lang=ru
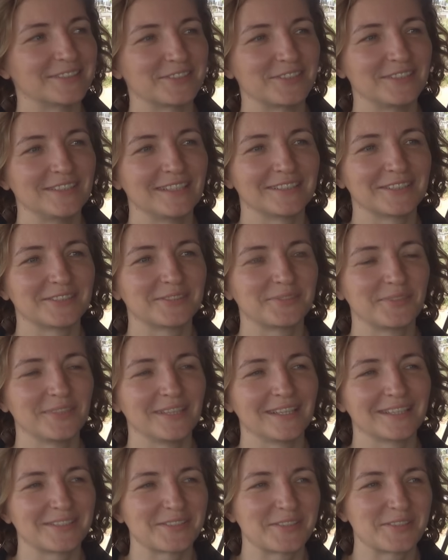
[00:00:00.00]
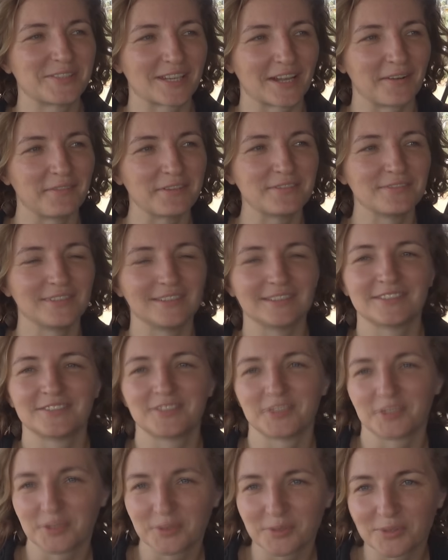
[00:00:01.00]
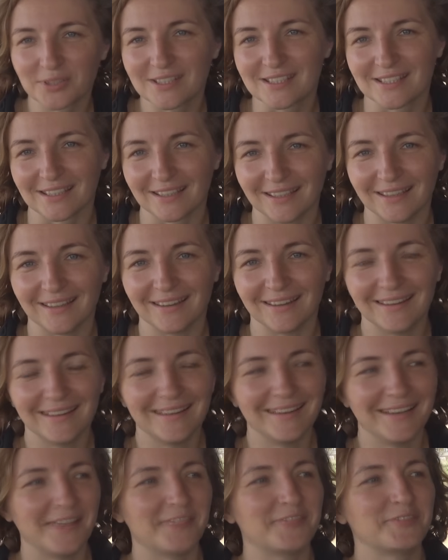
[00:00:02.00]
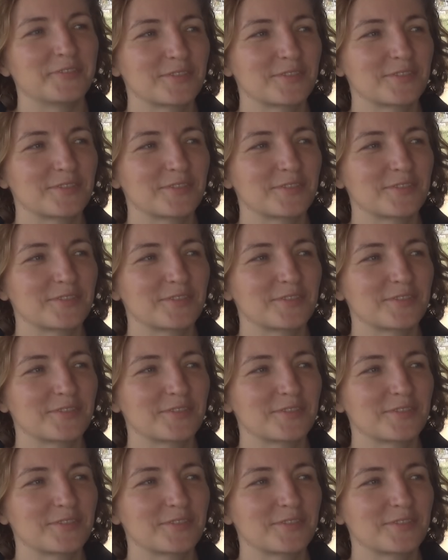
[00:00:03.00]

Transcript: То есть я-то я -то сравнивала это все с Турцией. Mm -hmm.